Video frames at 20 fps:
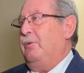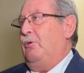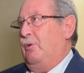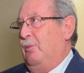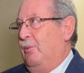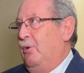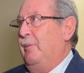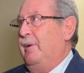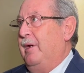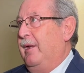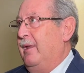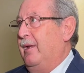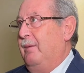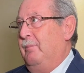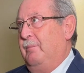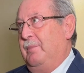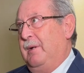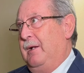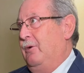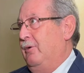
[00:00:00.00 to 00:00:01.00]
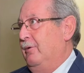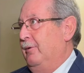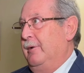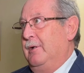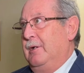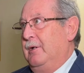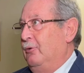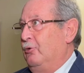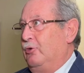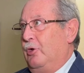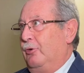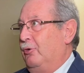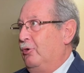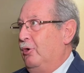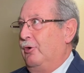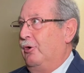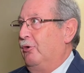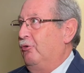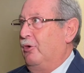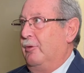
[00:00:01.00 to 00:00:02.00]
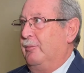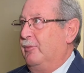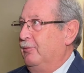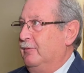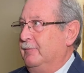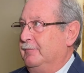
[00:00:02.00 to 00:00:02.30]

Pues somos humildes, pero tontos no somos